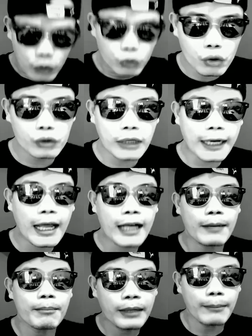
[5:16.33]
Ngayon, kung
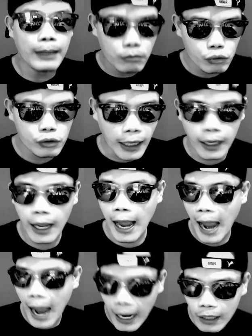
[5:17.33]
nararamdaman mo ng
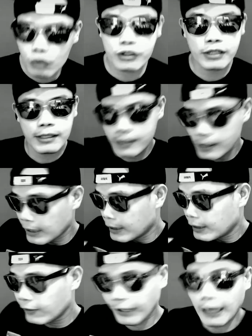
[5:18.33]
halos
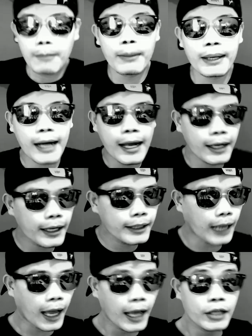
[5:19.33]
isang
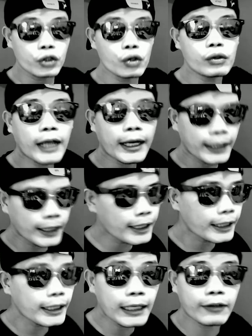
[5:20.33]
barangay na yung
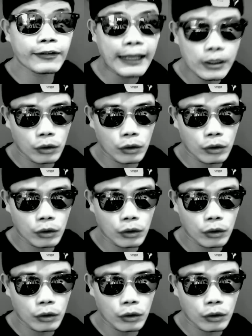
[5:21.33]
naniningil sa